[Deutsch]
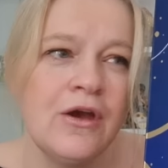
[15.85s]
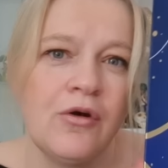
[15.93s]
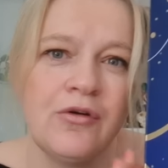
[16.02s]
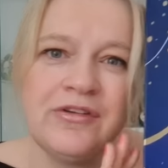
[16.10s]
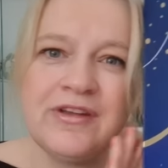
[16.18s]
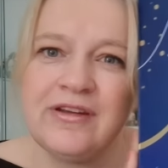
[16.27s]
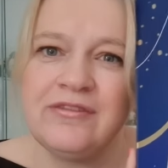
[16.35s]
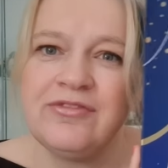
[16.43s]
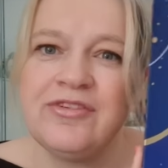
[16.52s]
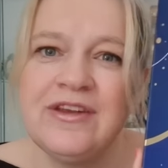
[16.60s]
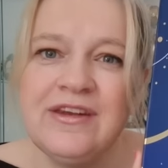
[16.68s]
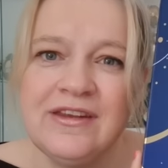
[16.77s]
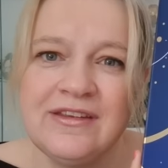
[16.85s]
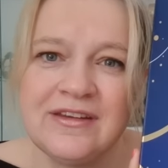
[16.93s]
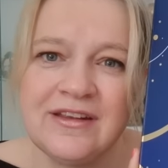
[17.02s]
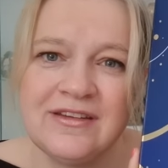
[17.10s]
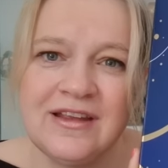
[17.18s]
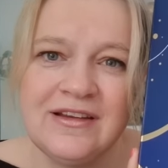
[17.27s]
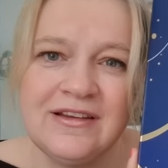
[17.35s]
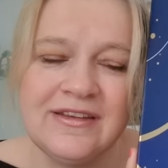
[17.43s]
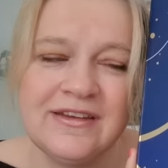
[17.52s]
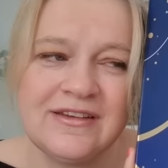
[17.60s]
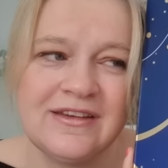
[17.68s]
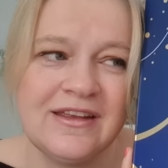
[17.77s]
und dann finde ich tatsächlich
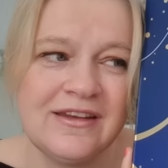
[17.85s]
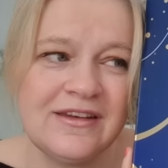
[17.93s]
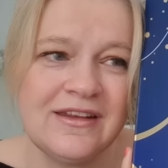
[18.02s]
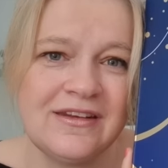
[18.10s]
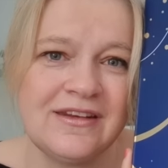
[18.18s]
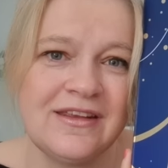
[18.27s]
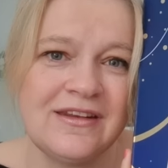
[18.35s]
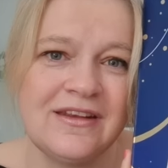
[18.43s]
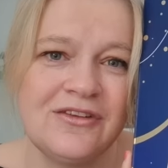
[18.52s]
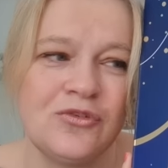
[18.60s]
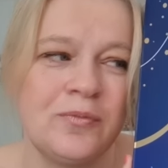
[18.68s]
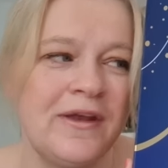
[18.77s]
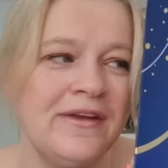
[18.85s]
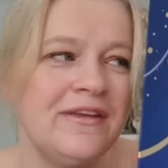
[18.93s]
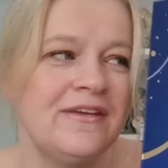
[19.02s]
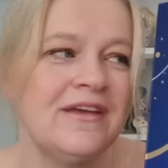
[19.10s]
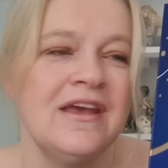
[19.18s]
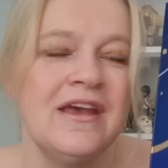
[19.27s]
es sehr, sehr, sehr, sehr spannend,